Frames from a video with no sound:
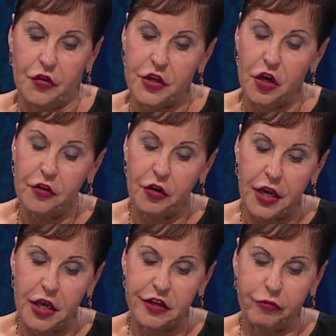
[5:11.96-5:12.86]
Z drugiej
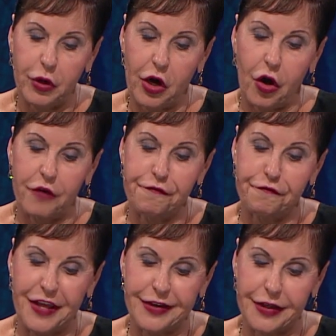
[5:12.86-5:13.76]
strony, dumą
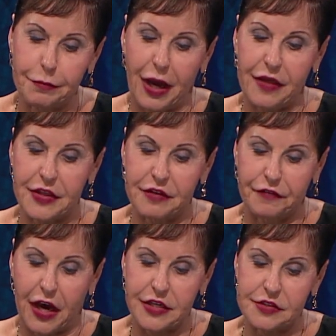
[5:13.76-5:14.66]
może być też
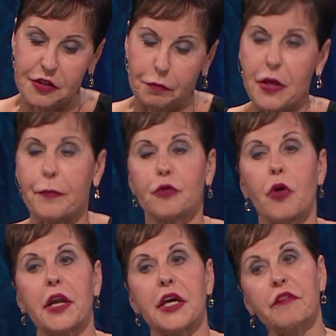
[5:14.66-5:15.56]
obrażanie
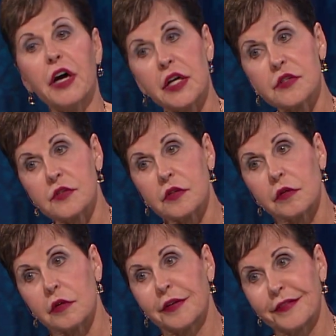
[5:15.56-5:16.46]
się na kogoś